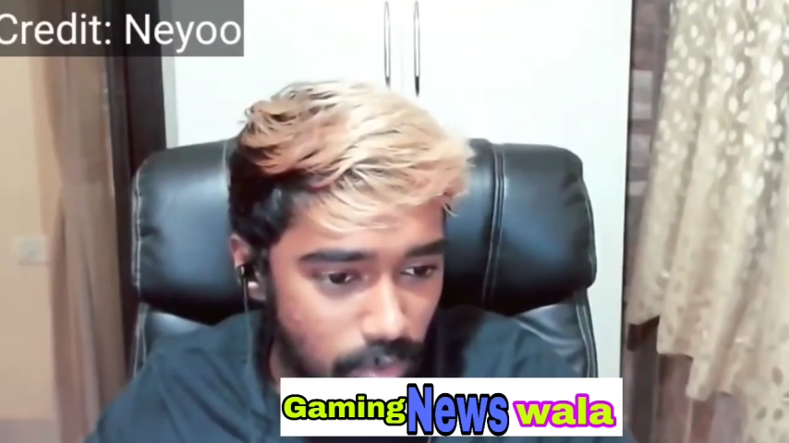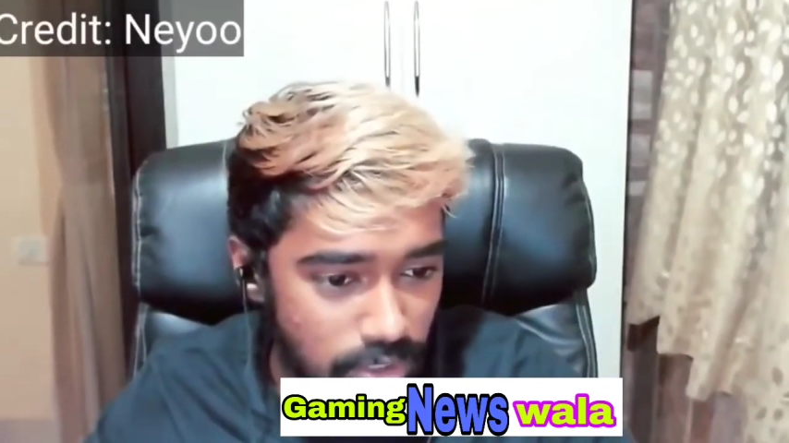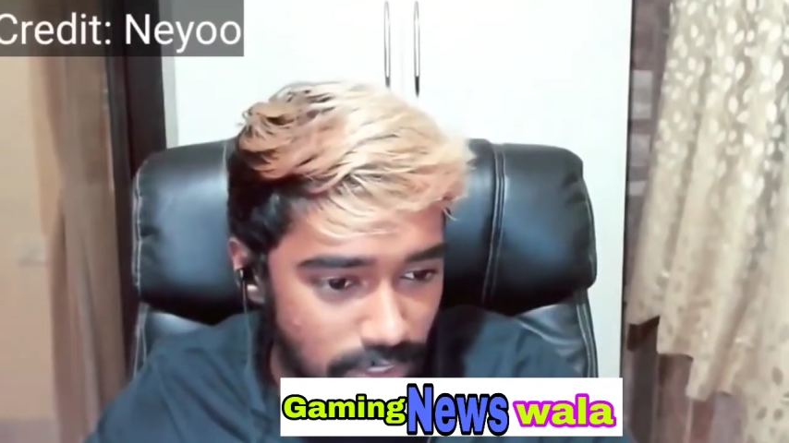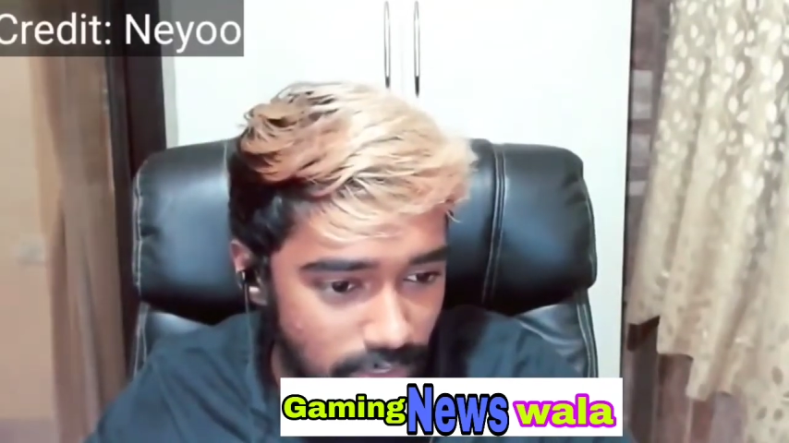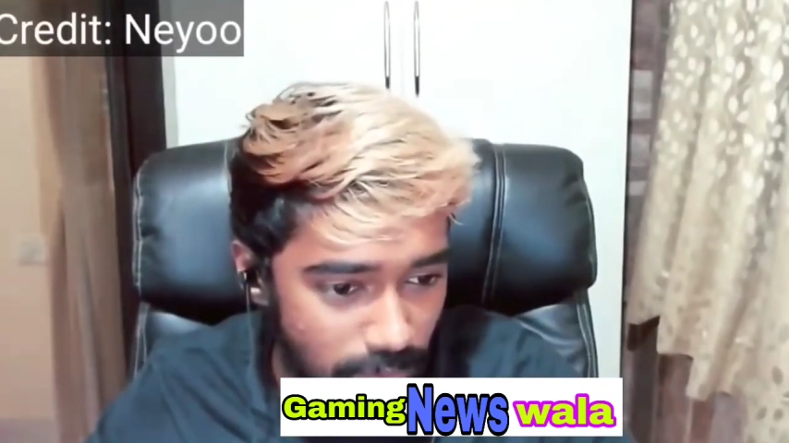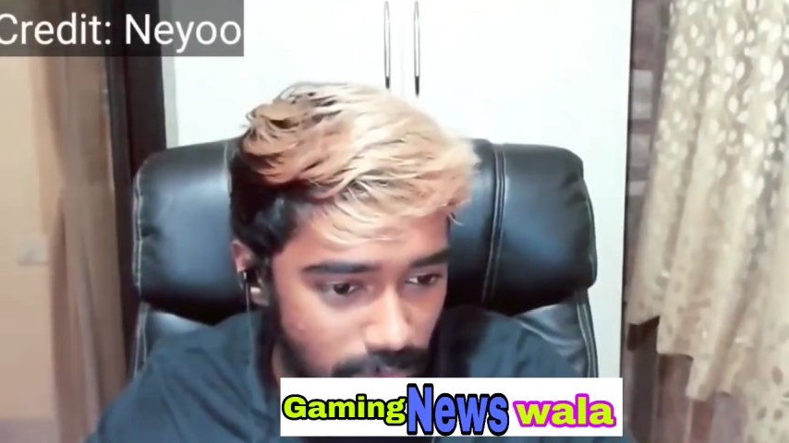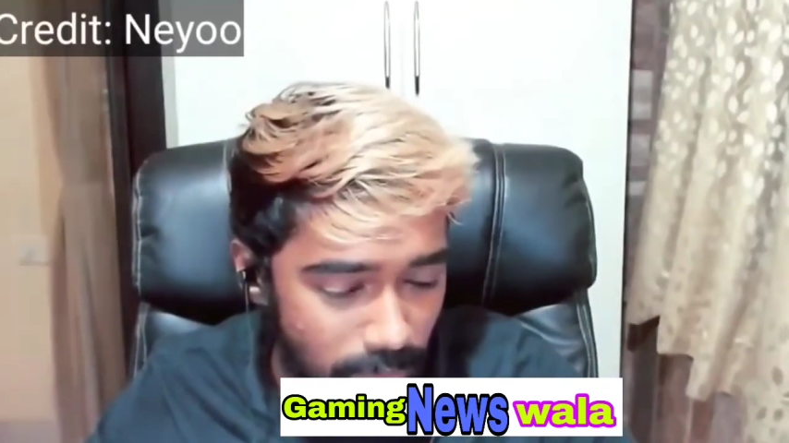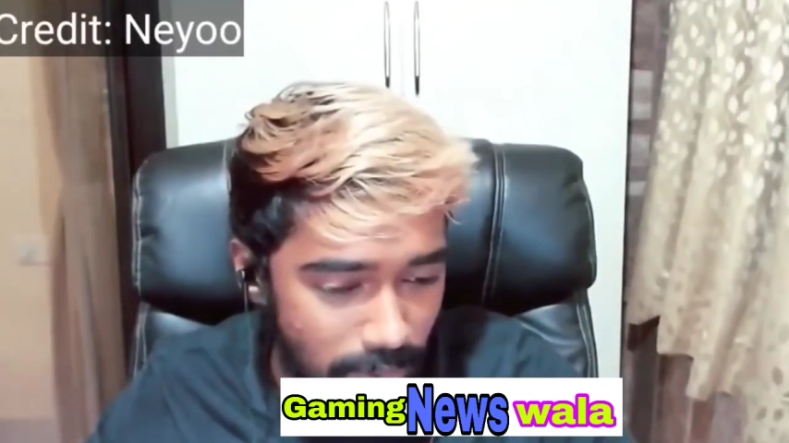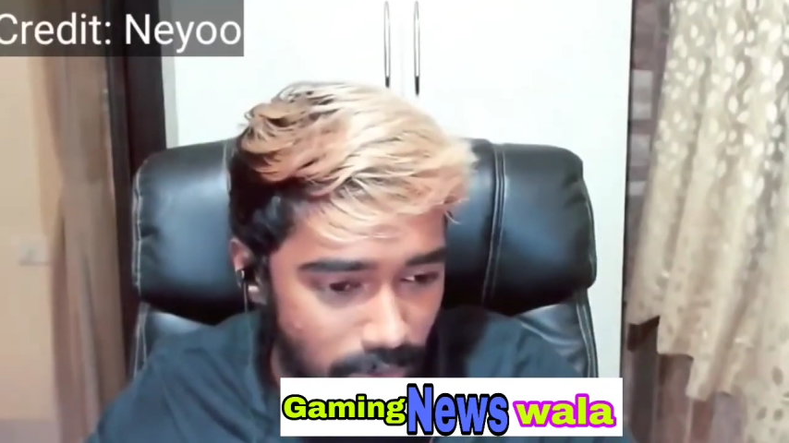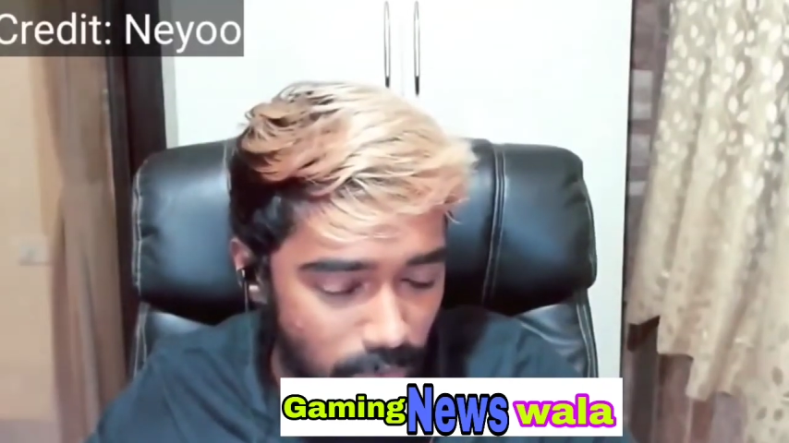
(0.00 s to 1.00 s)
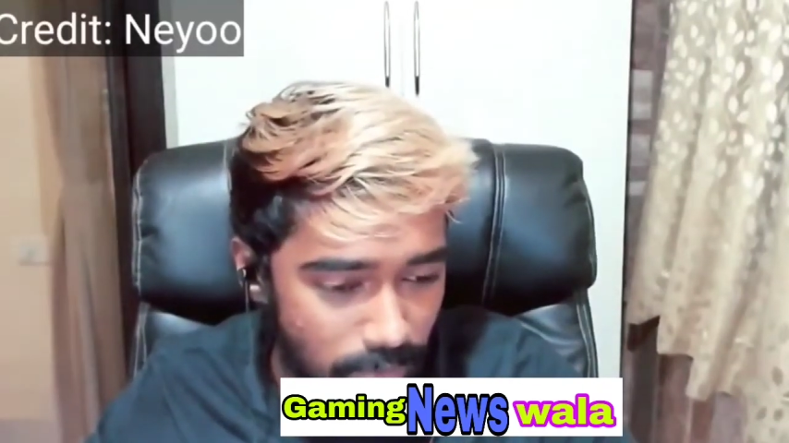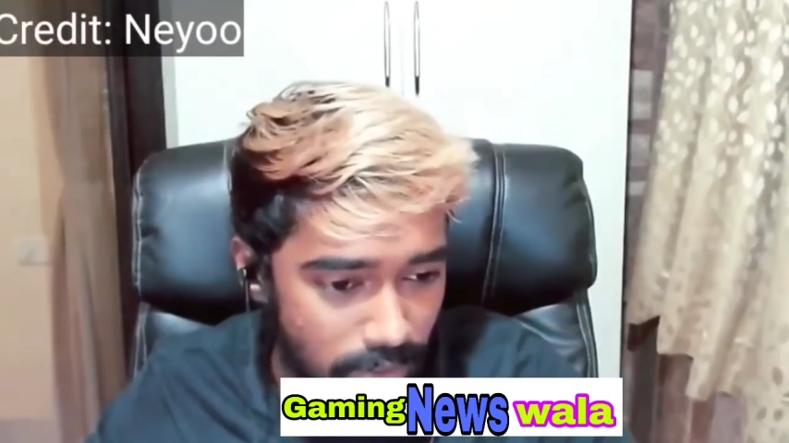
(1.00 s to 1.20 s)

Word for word: कुछ गंदा बोला पायल को